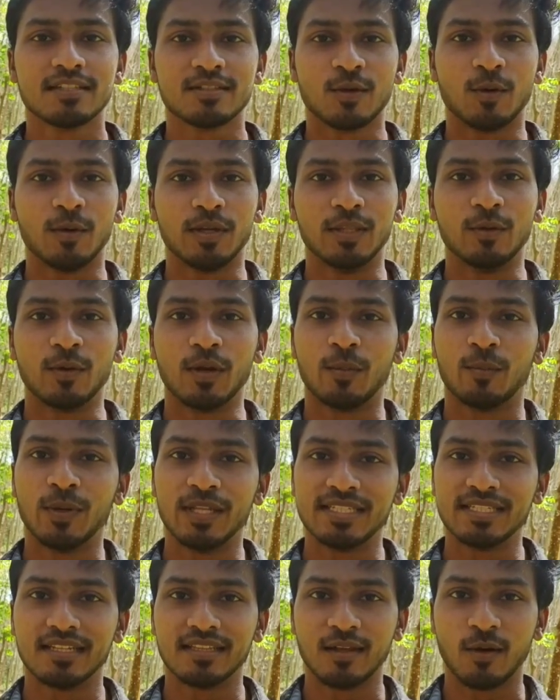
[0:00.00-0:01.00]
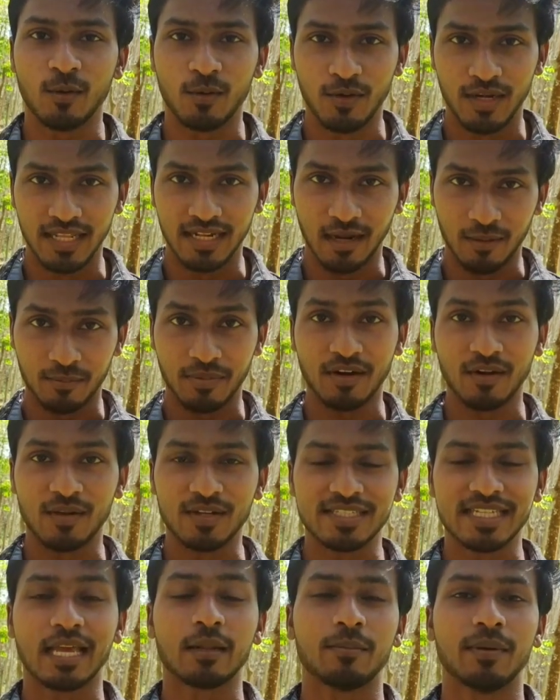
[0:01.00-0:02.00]
ஸோ இது உங்களுக்கு பிடிச்சிருந்தால் உங்களுடைய
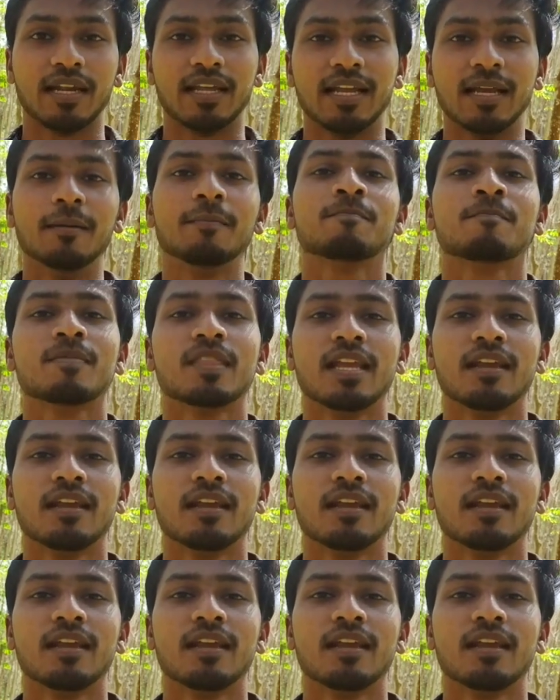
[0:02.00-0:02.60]
நண்பர்களுக்கு ஷேர் பண்ணுங்கள்